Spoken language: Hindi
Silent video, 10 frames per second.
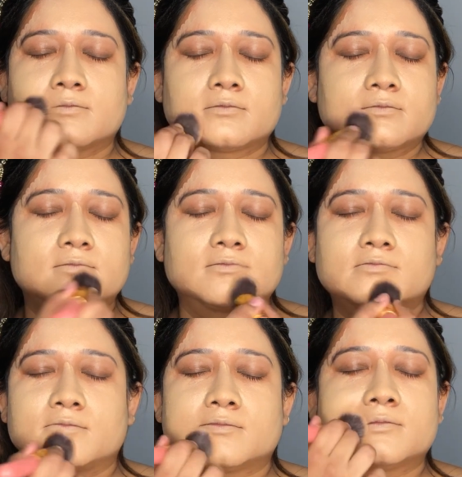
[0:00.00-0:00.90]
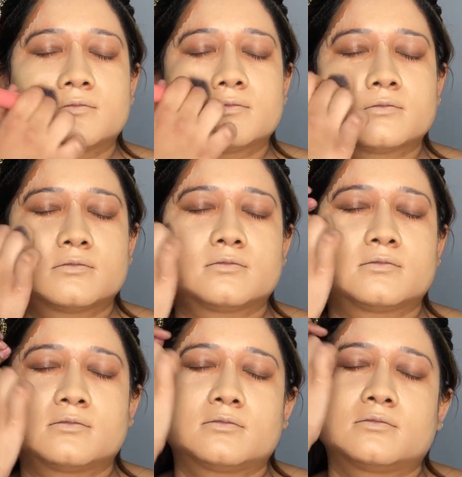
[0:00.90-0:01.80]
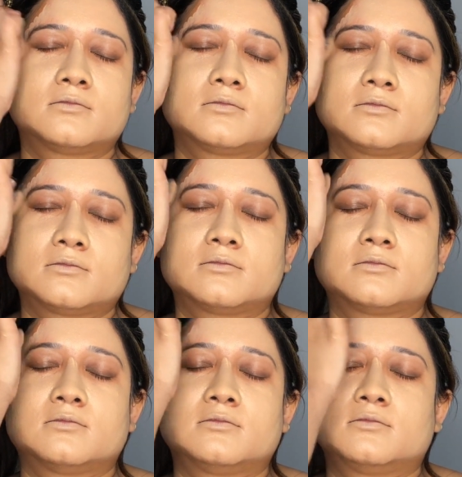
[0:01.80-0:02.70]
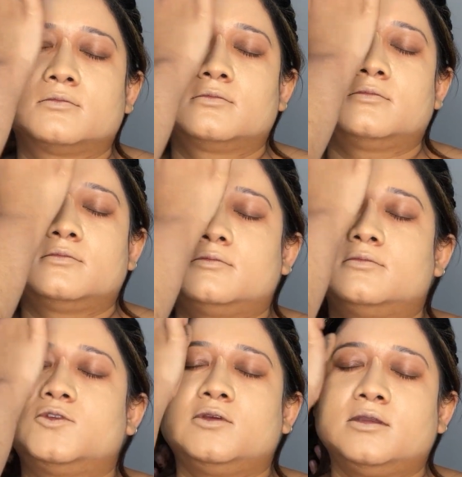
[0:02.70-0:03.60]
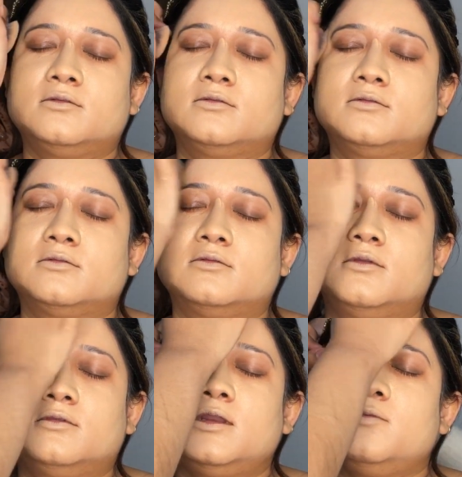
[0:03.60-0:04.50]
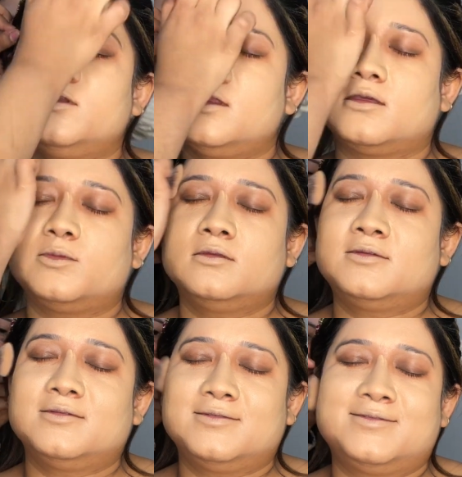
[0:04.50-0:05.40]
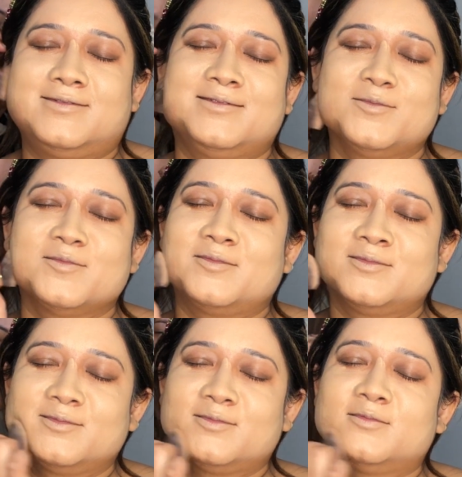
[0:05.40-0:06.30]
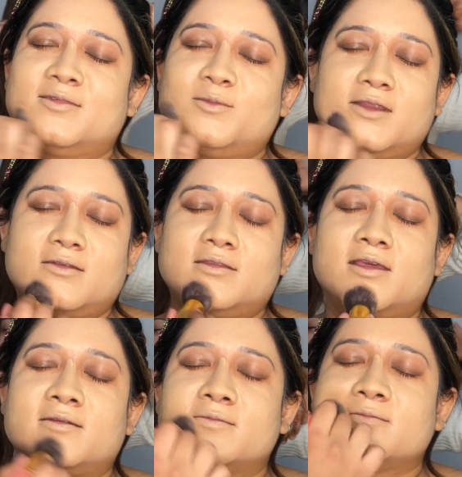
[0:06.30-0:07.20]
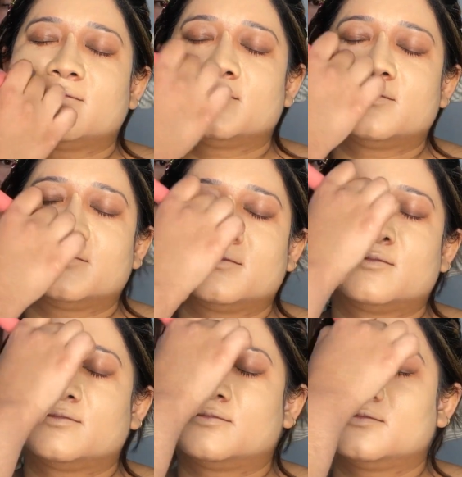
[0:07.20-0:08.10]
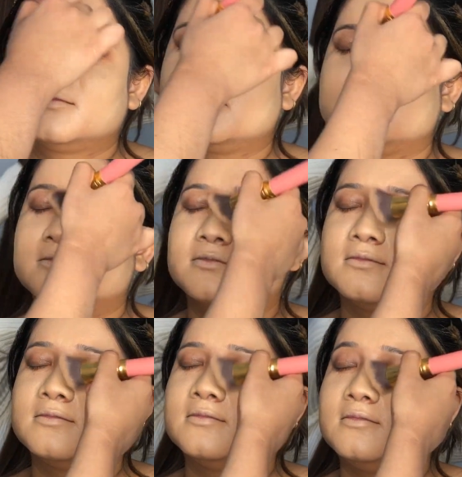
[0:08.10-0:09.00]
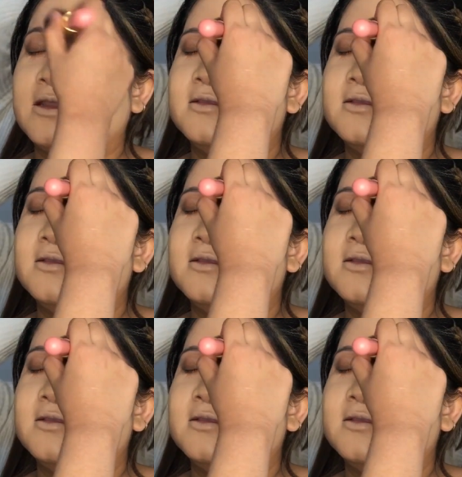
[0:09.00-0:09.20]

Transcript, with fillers: माई यूट्यूब चैनल और मुझे इंस्टाग्राम में भी फॉलो कीजिए मेरा इंस्टाग्राम में जो पेज है इट्स मनवीन मेक ओवर्स एंड आई एम अ देहरादून पेज मेकअप आर्टिस्ट अगर आप में से